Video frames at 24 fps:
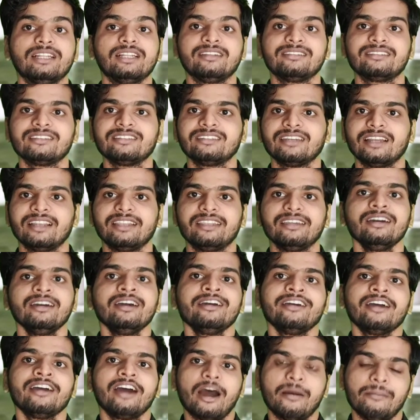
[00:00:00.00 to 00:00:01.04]
जल्द से जल्द
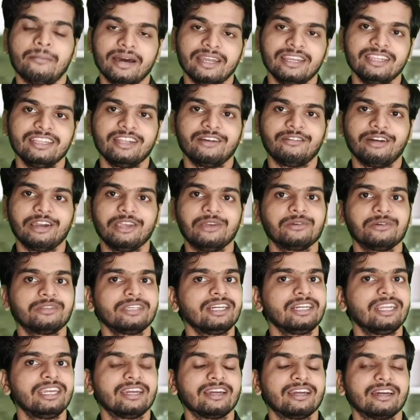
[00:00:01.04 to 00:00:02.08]
हमारी दवाइयों
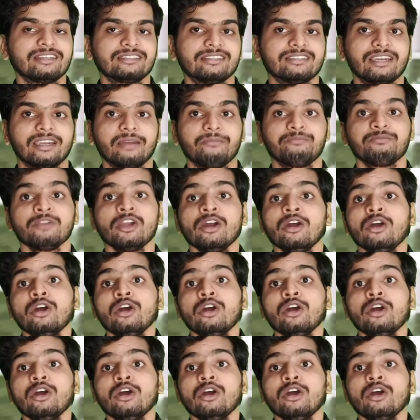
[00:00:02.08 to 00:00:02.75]
से ठीक कर सकें